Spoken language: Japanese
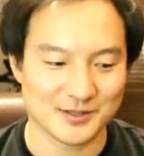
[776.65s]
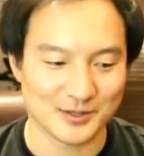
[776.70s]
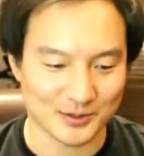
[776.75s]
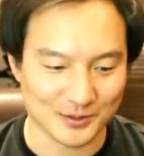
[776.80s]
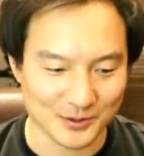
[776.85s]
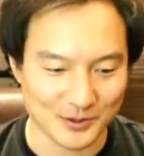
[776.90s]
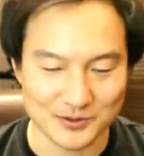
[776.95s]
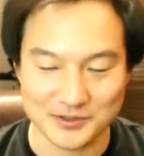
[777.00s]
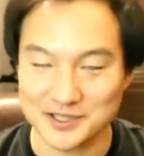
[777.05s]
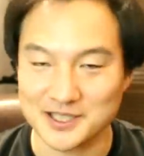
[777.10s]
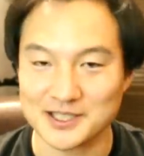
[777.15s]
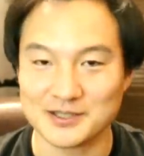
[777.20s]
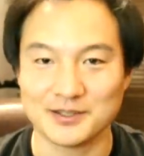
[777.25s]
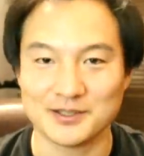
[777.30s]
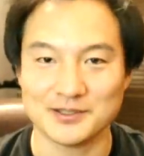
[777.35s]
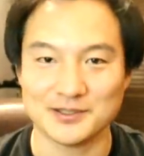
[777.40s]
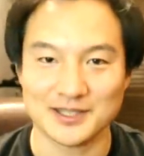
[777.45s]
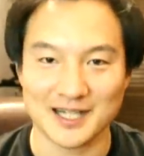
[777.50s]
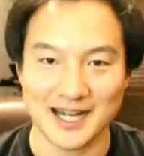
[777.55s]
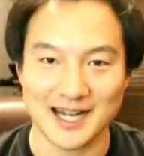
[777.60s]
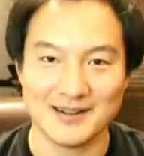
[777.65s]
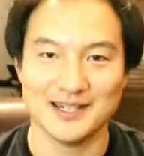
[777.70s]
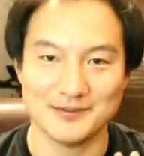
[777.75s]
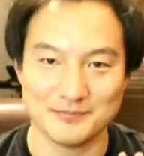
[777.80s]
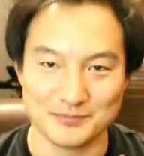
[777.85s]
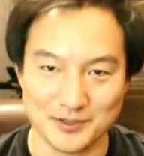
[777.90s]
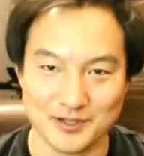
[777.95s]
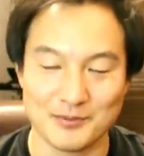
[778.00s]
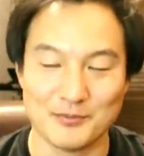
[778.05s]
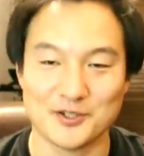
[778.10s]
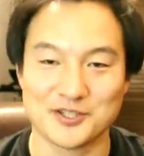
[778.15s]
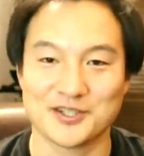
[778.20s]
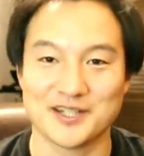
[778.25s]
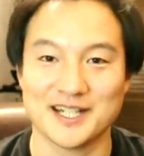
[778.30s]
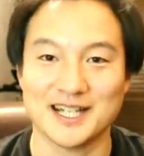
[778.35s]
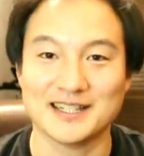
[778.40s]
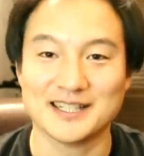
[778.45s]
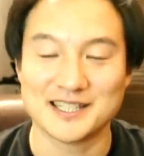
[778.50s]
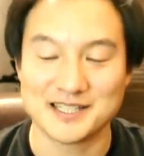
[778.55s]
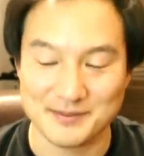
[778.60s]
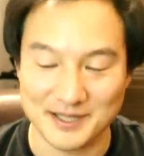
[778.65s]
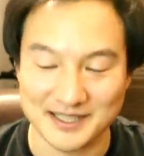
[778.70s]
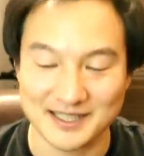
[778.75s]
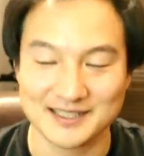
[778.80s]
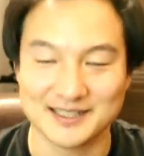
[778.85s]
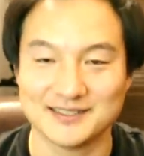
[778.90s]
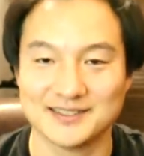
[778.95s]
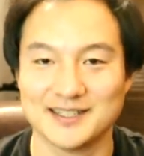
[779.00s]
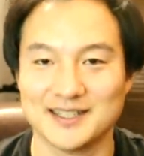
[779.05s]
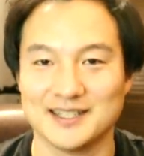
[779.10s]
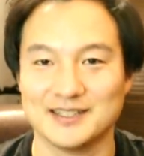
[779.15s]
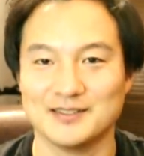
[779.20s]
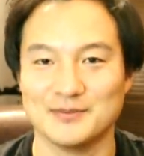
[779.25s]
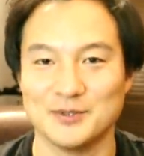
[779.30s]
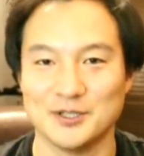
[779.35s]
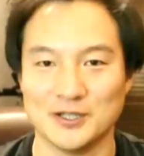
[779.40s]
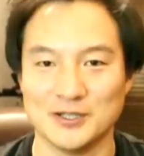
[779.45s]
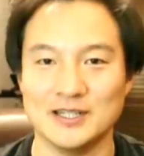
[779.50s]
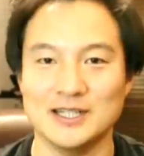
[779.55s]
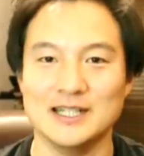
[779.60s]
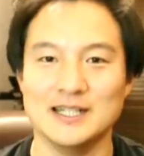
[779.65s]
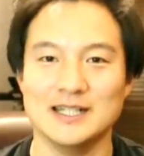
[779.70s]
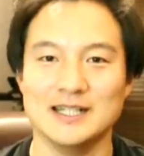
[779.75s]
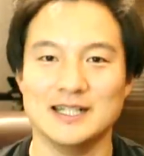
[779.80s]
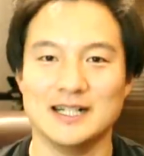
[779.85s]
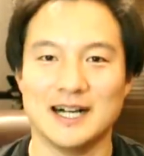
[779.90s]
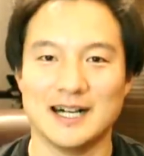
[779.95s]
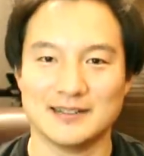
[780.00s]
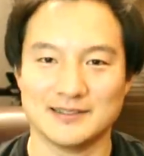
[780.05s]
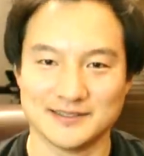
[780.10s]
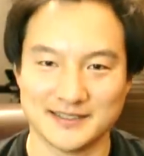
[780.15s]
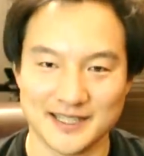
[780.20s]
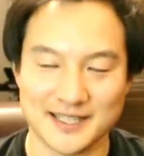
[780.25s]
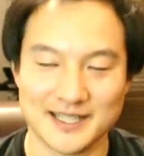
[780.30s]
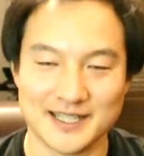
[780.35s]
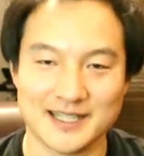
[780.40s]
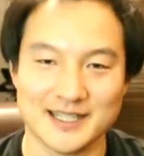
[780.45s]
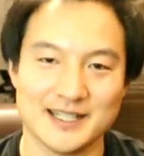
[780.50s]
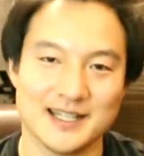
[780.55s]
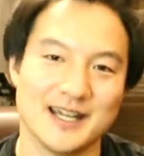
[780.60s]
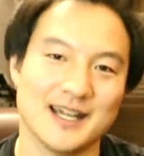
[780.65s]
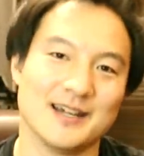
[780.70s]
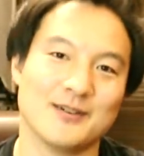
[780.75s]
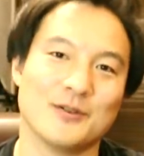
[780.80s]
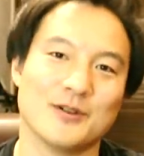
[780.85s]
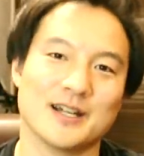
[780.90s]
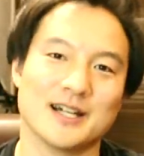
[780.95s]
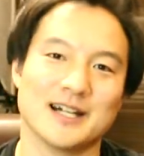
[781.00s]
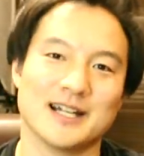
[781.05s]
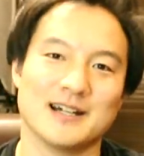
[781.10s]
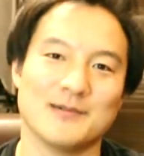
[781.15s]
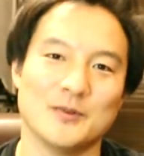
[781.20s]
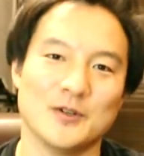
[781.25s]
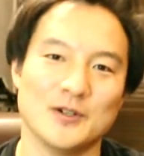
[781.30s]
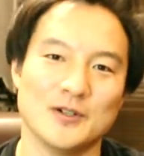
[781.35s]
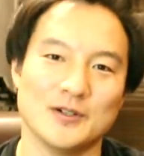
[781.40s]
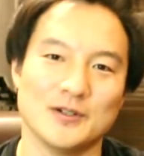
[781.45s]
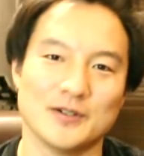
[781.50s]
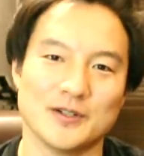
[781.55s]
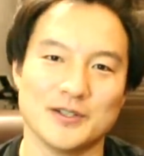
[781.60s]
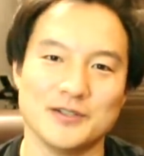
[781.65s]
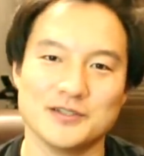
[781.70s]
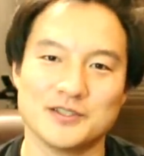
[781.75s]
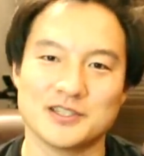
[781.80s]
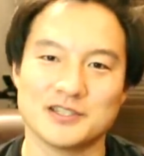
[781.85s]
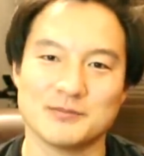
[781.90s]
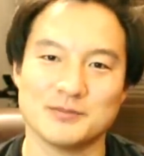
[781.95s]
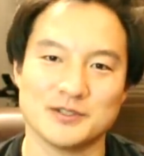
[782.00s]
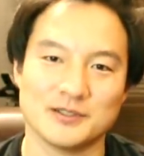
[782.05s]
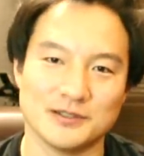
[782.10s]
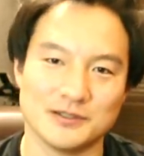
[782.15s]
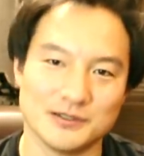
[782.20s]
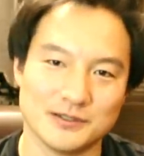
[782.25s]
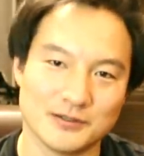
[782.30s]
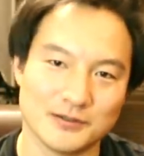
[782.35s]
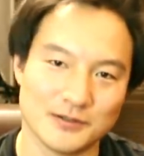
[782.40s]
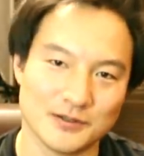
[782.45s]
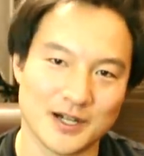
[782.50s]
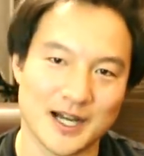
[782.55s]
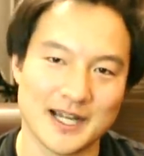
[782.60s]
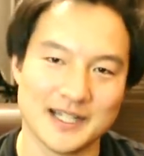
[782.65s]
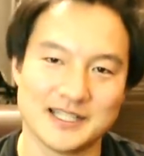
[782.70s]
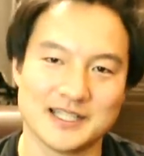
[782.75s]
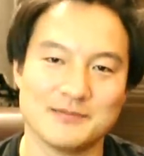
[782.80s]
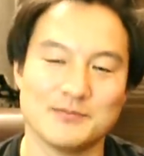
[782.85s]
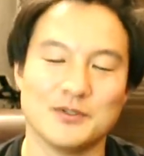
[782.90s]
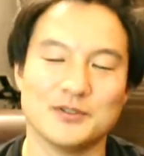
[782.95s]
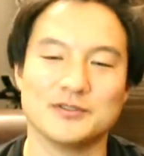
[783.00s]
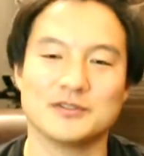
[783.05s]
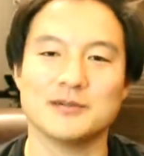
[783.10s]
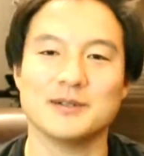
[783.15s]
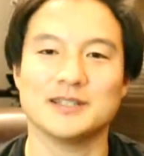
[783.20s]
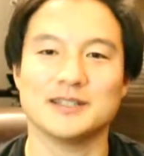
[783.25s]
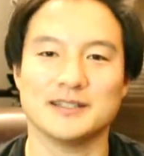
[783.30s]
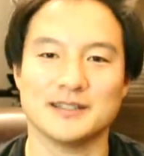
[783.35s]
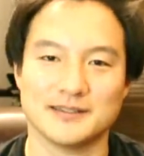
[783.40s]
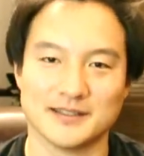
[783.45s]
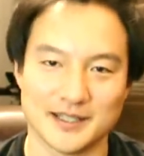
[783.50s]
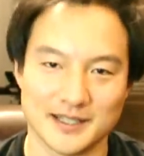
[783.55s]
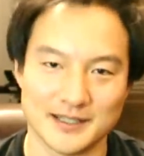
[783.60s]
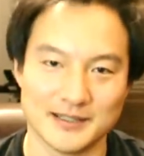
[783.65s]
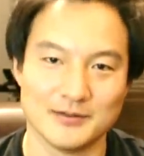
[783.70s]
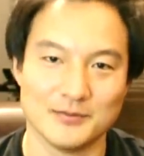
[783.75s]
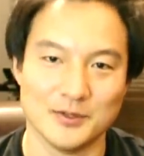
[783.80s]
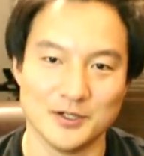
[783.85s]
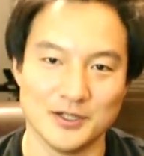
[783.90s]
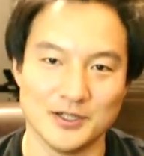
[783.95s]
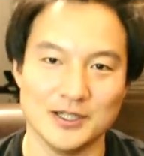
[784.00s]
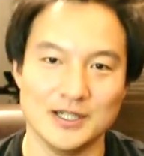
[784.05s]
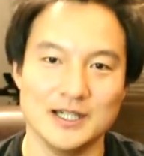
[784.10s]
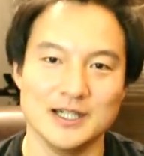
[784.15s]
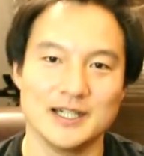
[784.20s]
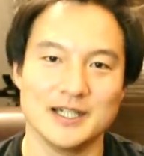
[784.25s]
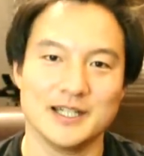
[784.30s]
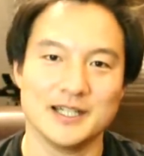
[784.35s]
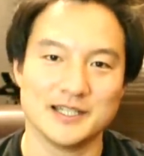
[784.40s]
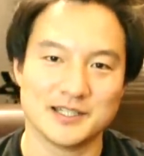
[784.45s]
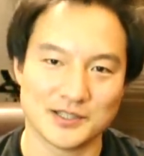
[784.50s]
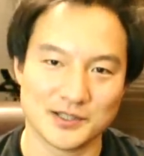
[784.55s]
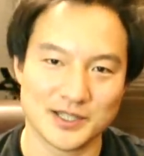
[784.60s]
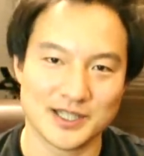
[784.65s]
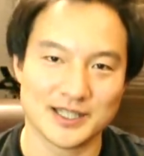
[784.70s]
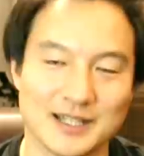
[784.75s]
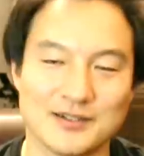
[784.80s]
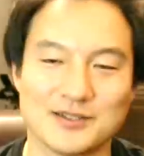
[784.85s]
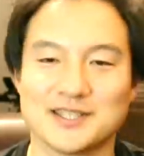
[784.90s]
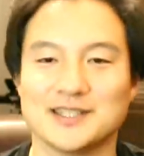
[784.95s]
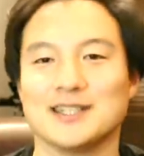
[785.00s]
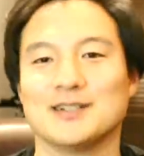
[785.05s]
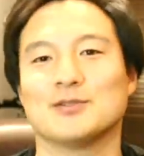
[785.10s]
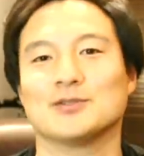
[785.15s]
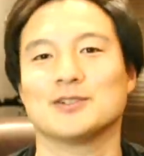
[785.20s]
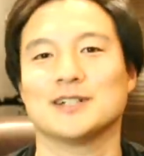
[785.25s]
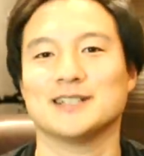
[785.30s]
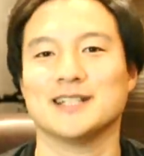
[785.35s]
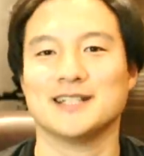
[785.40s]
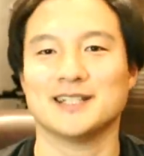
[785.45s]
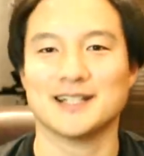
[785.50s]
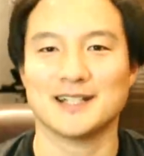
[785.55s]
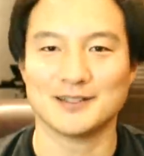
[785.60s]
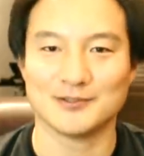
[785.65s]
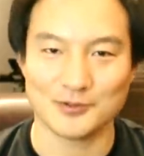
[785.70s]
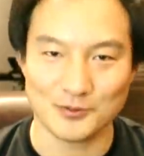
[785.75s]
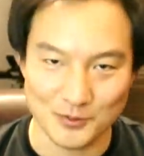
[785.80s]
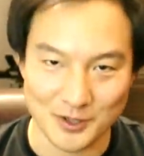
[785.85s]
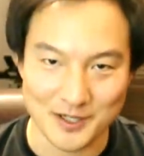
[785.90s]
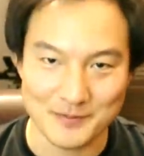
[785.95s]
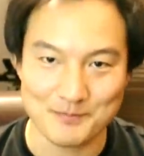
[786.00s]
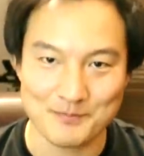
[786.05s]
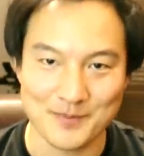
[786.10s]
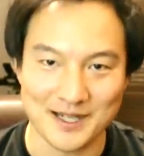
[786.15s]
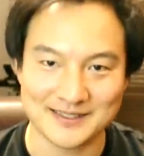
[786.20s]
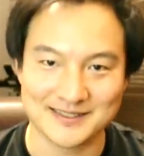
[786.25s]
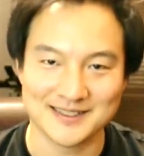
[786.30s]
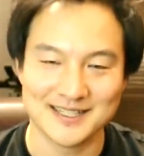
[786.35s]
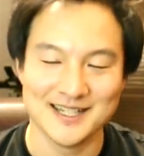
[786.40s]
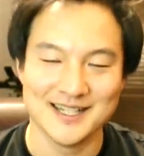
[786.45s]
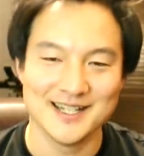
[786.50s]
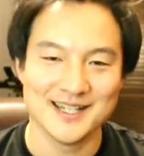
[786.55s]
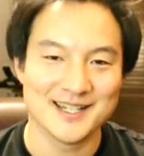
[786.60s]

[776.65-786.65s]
ちょっと告知というか、プロモーションになってしまったんですけれども、あのぜひ、えこれからも YouTube のこの配信も含めてですけれども、一緒にしんでいくことができたらと思います。